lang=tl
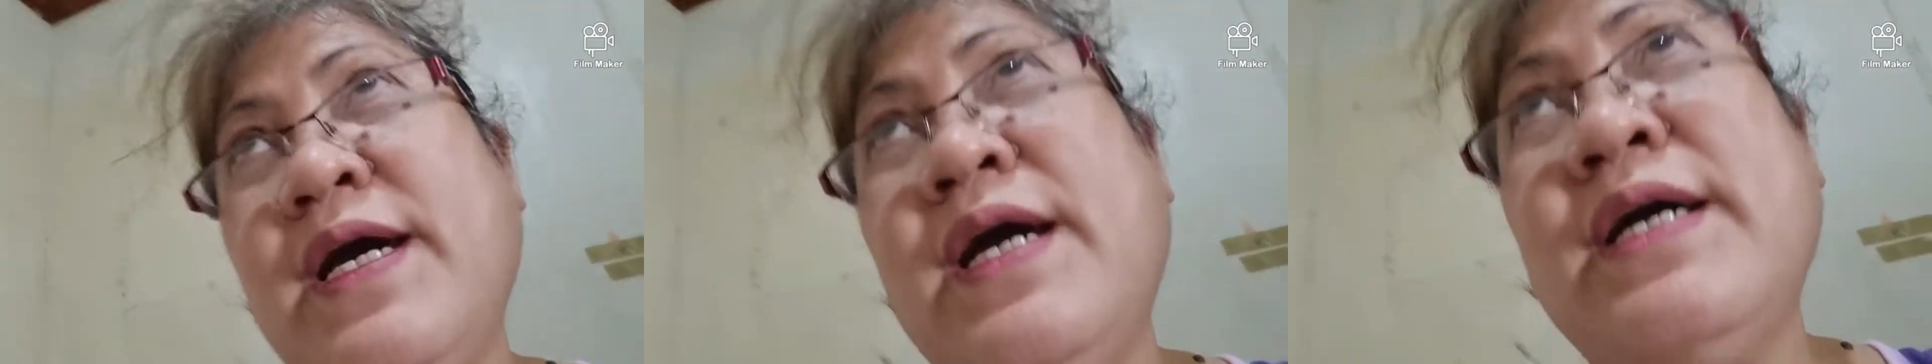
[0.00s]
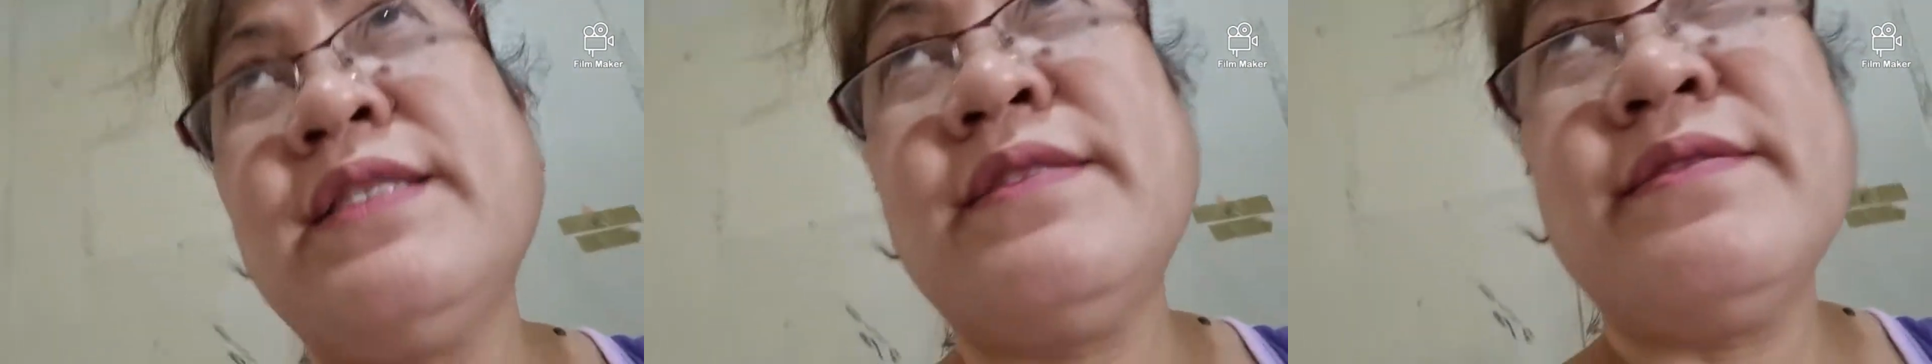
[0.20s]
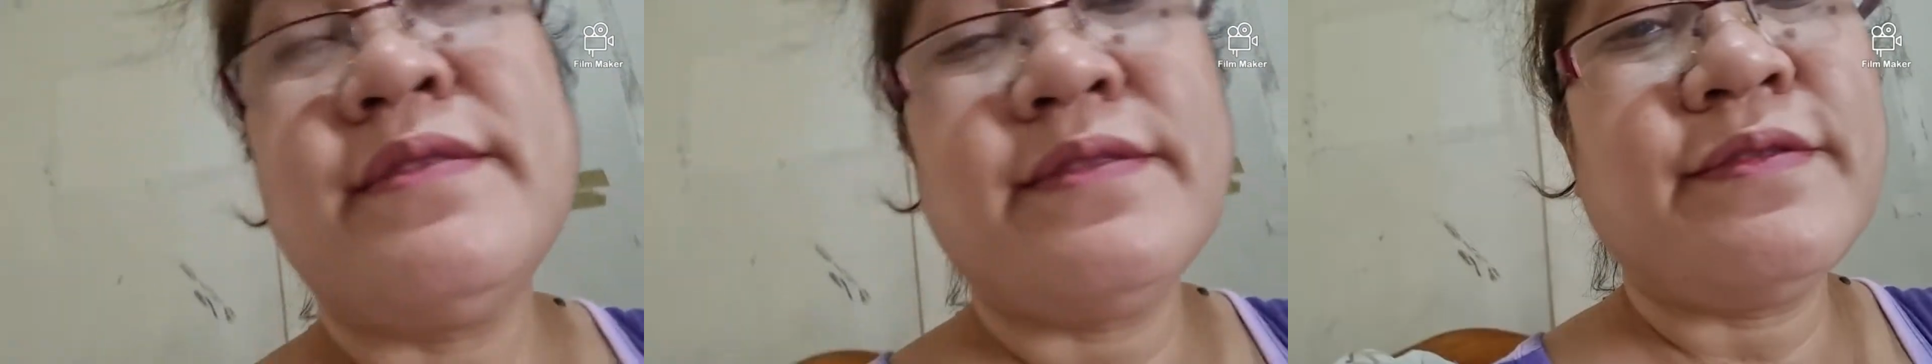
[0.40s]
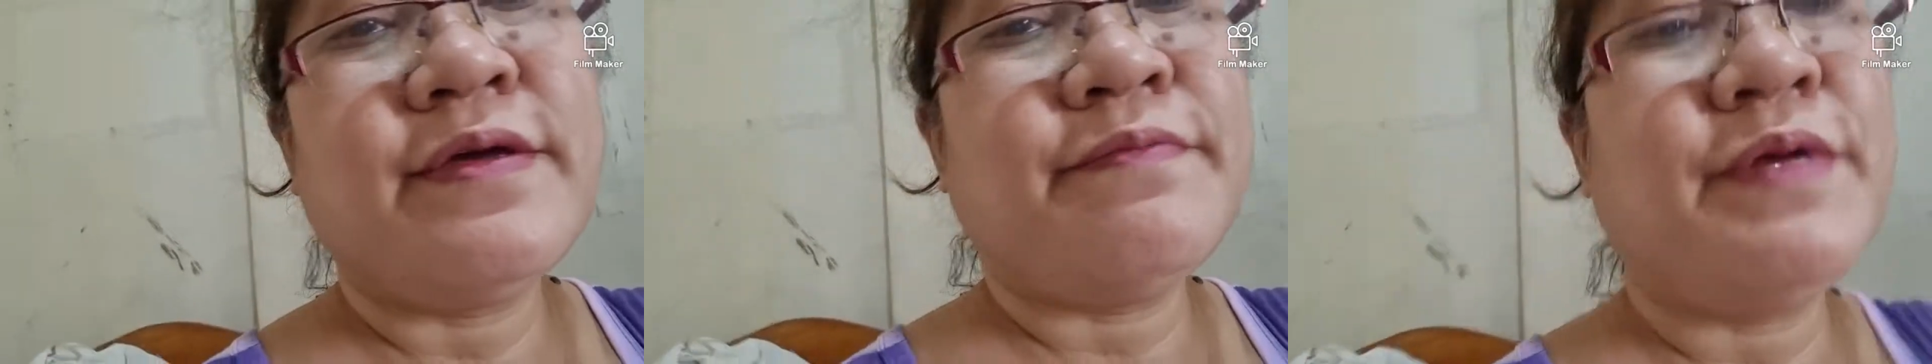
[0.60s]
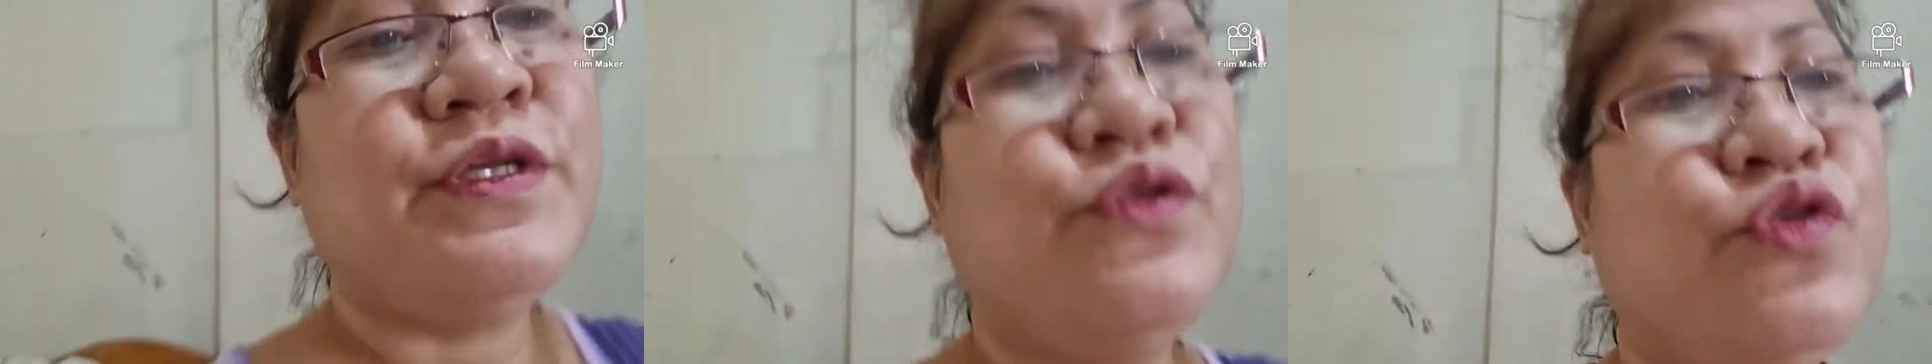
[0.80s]
At
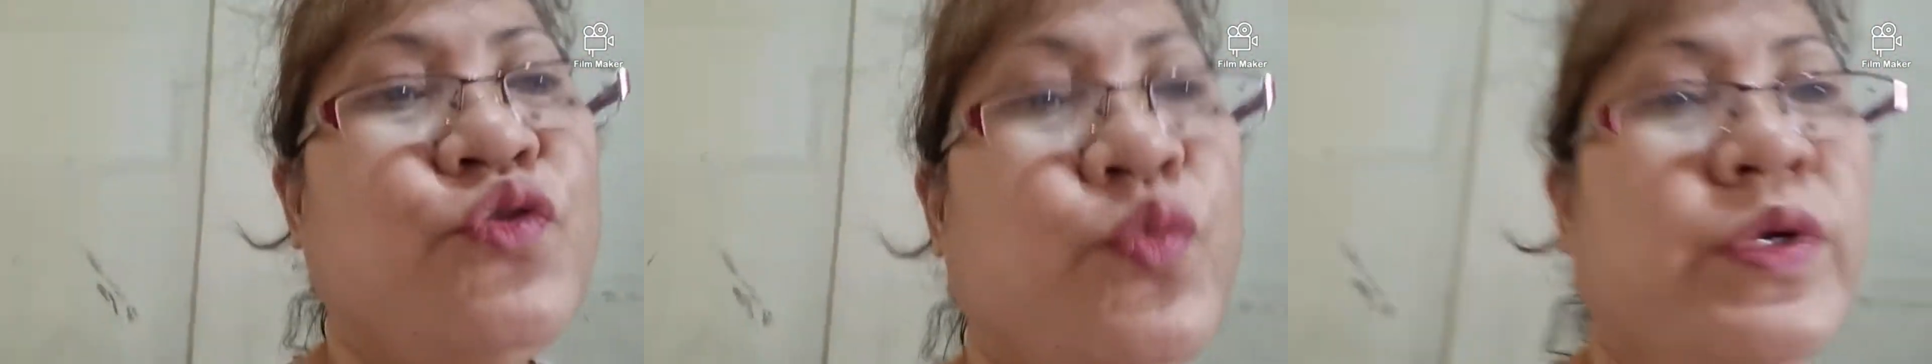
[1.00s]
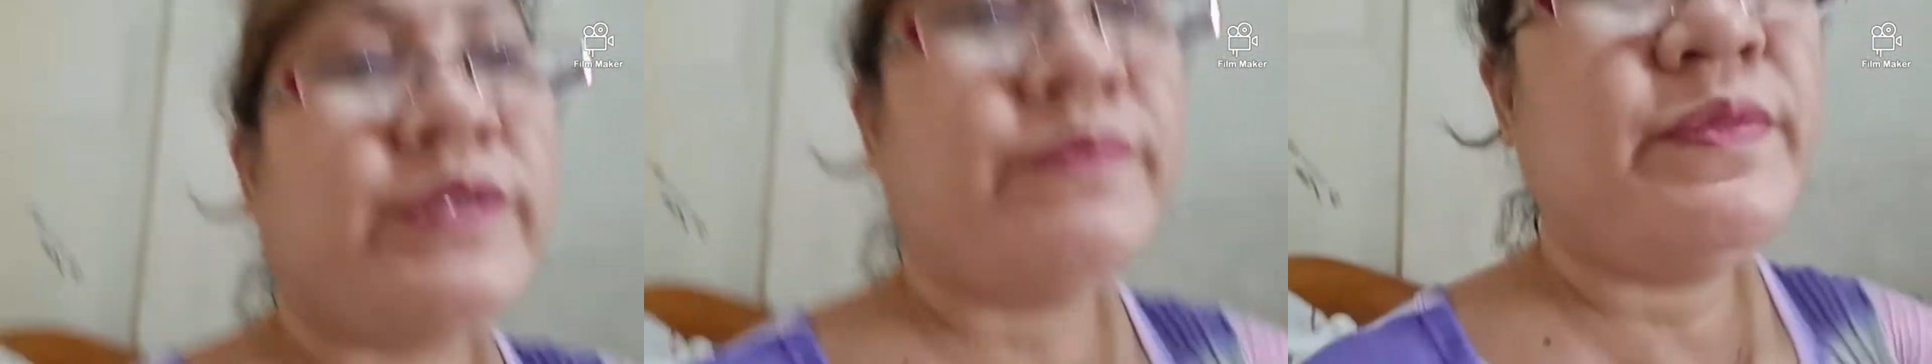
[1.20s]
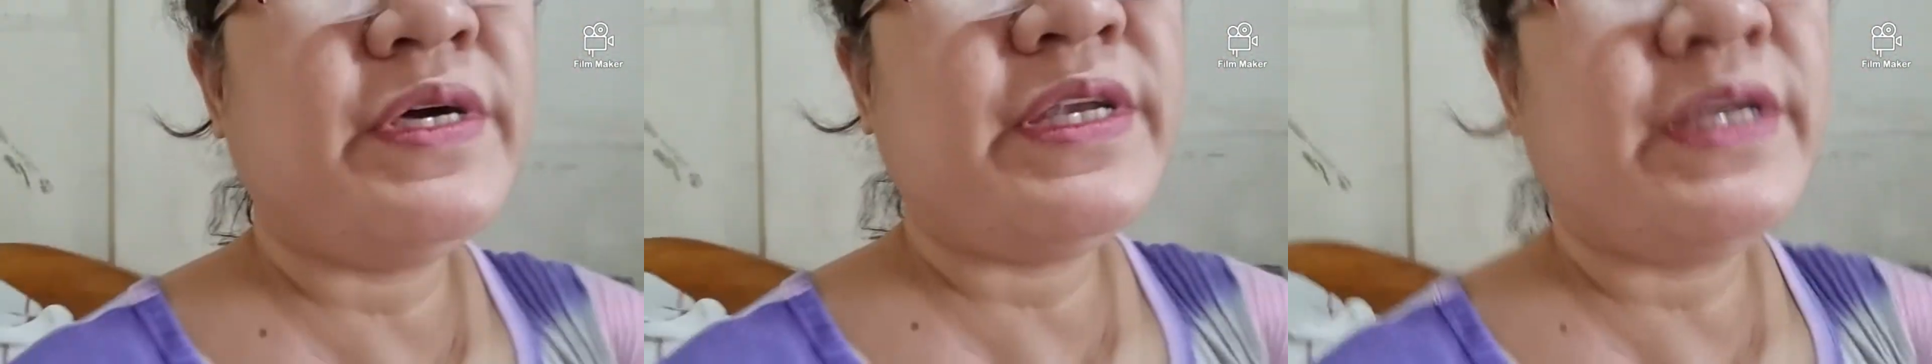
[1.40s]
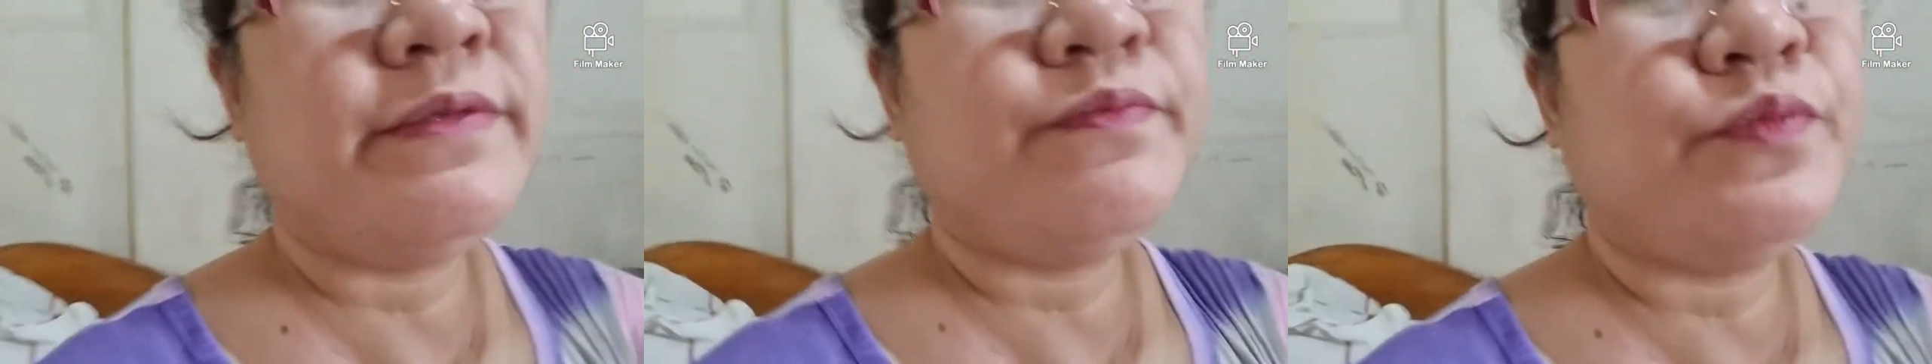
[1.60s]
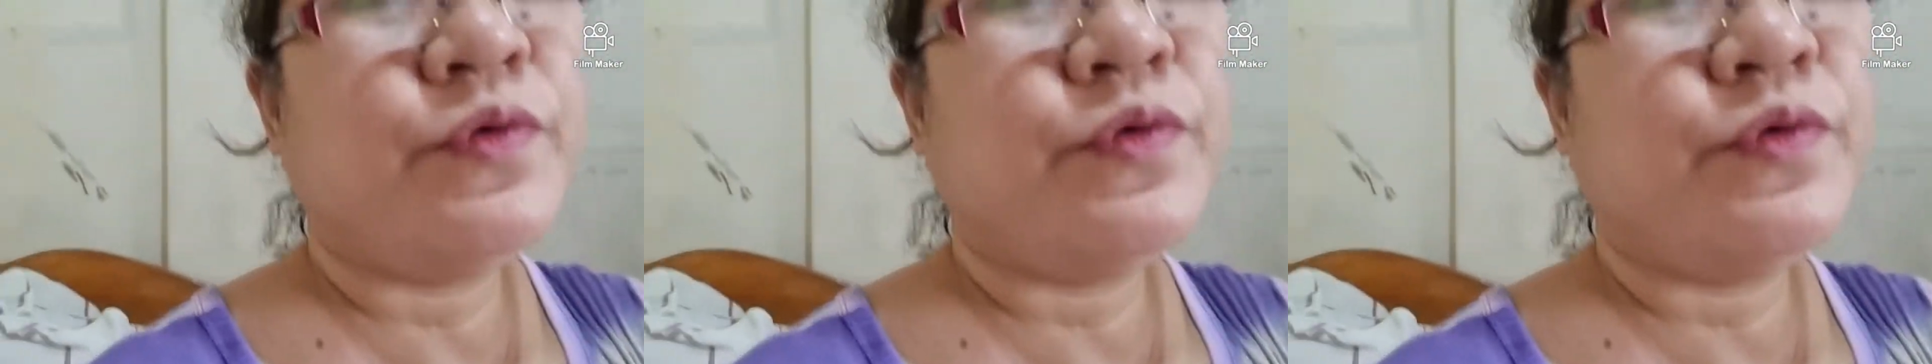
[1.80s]
magto-12 na rin